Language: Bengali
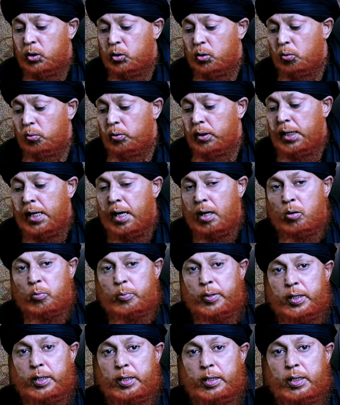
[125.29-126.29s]
সৌদি
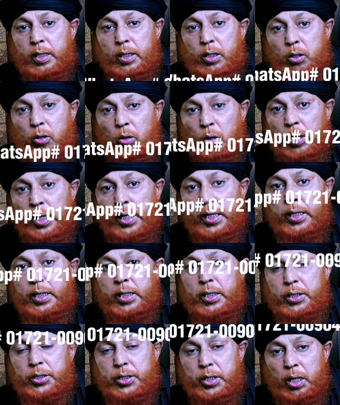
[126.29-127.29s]
আরবে নয়
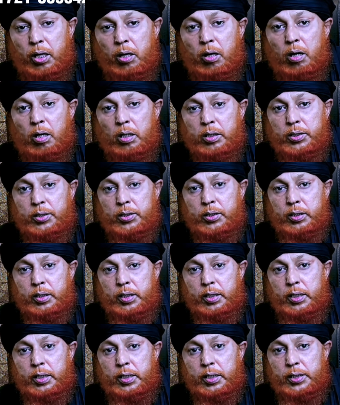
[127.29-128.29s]
ই জিলহজ
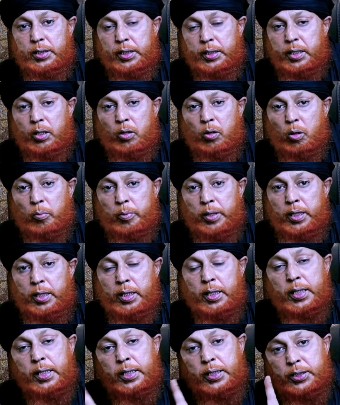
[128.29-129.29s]
যেদিন হবে
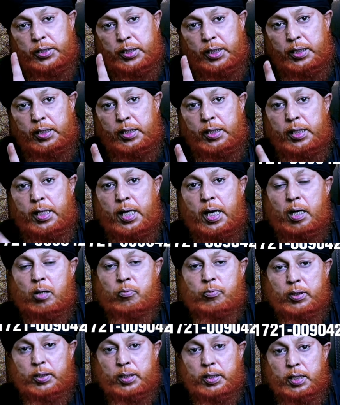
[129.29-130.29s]
সেই দিনই
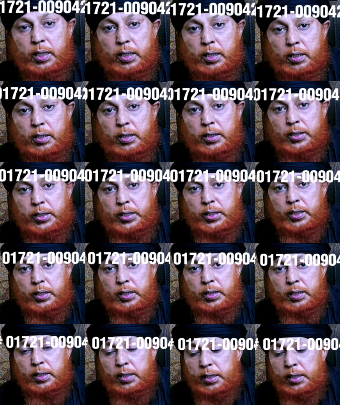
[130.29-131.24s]
আরাফাতের দিন